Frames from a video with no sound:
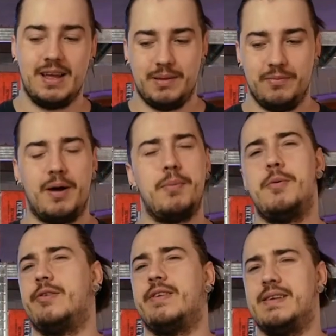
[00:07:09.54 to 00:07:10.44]
Il me fait un peu
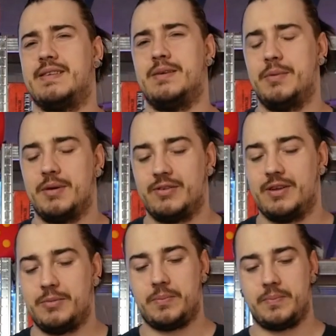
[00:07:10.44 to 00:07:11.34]
penser à ça, moi,
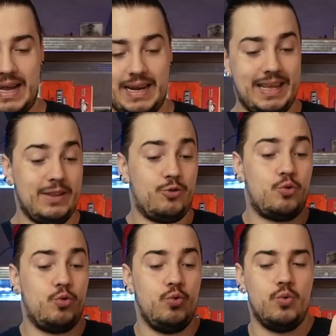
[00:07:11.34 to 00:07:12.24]
personnellement. Allez, du
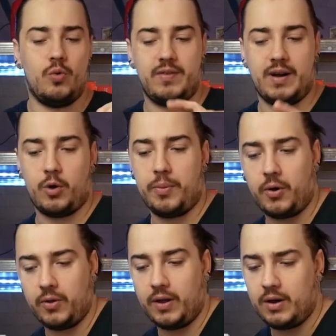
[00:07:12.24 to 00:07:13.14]
coup, on va
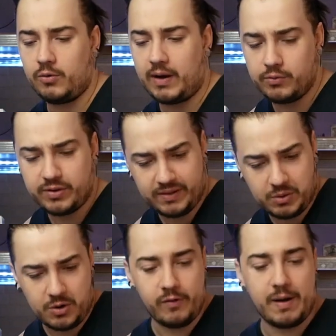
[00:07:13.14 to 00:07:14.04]
reprendre... On va, vous savez
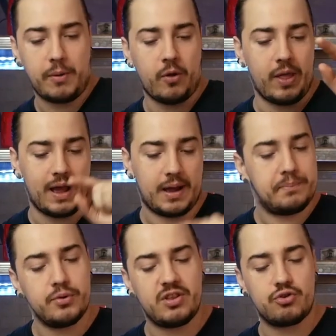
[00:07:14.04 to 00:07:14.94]
quoi On va prendre un
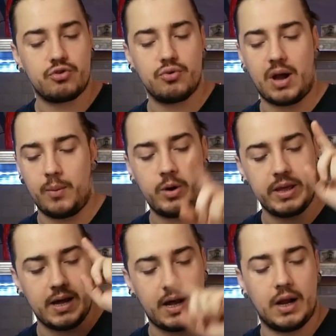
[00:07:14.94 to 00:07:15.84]
petit jeu, un
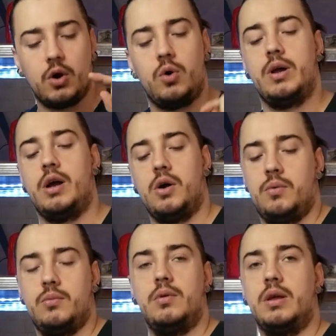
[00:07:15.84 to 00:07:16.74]
moyen, un grand et un grand.
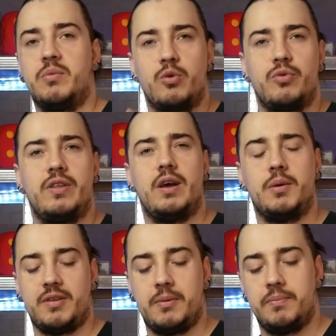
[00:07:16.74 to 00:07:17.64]
Et comme ça, on finira
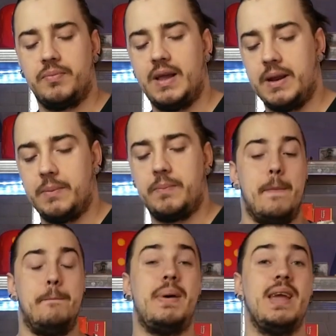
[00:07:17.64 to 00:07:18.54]
comme ça. Allez,
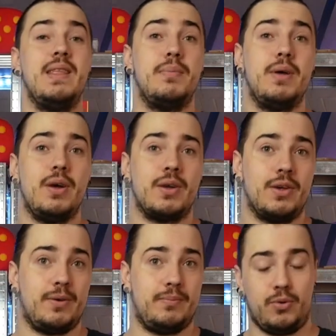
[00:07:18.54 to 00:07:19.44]

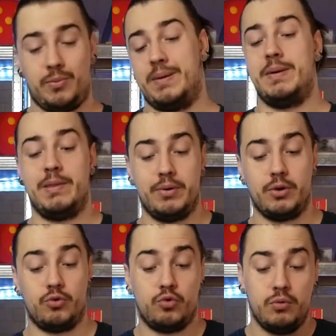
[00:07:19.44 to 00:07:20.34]
Mindbug Bon, bah,
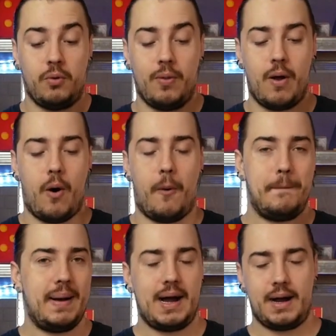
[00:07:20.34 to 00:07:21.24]
Mindbug, tout le monde en
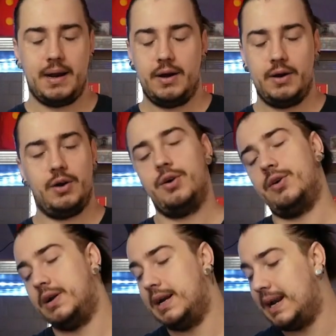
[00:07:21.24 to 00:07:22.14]
parle.
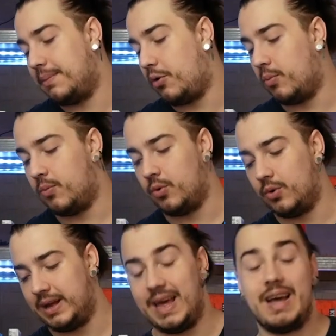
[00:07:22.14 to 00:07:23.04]
Euh, la promo
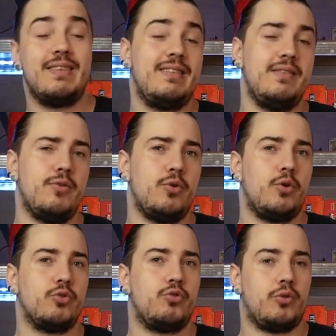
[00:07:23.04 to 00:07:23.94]
est assez
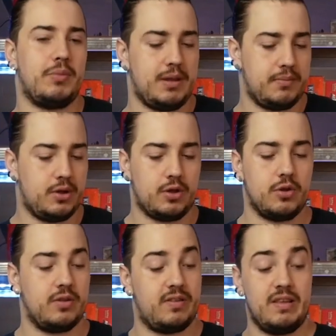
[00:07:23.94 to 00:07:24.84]
violente sur
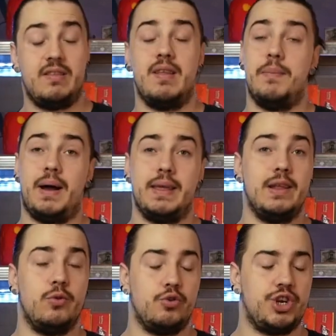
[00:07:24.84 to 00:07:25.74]
Mindbug. C'est édité par
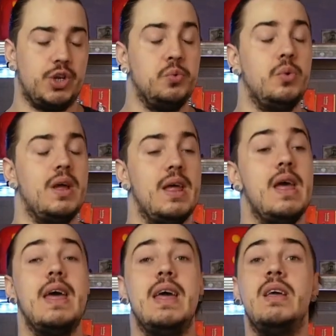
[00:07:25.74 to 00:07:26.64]
Yellow Shimu
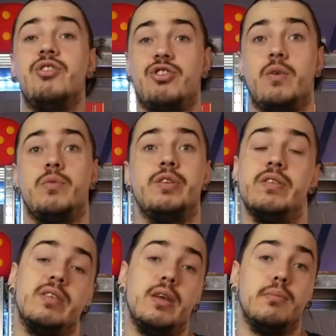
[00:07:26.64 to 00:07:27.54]
et j'avais envie
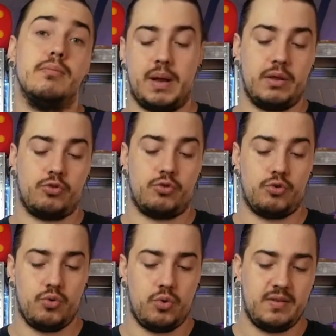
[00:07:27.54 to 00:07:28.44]
d'essayer parce
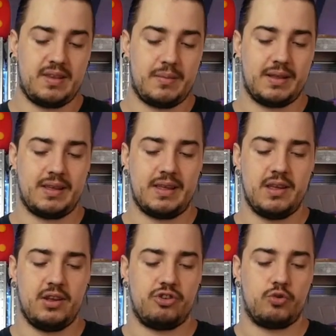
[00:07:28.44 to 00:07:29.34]
que ça
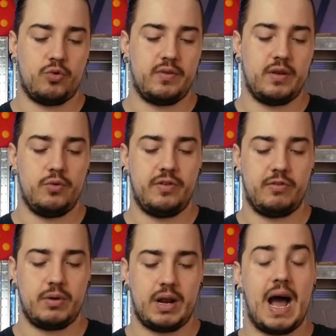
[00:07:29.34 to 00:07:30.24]
m'intriguait et je trouvais le
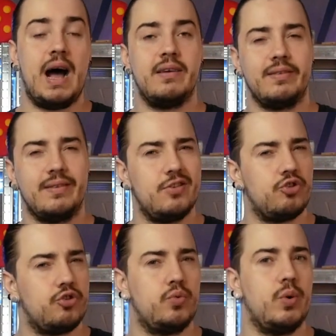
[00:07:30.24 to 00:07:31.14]
visuel assez
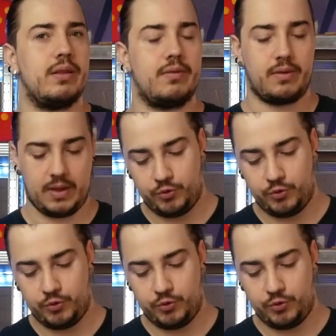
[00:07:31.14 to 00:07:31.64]
chouette.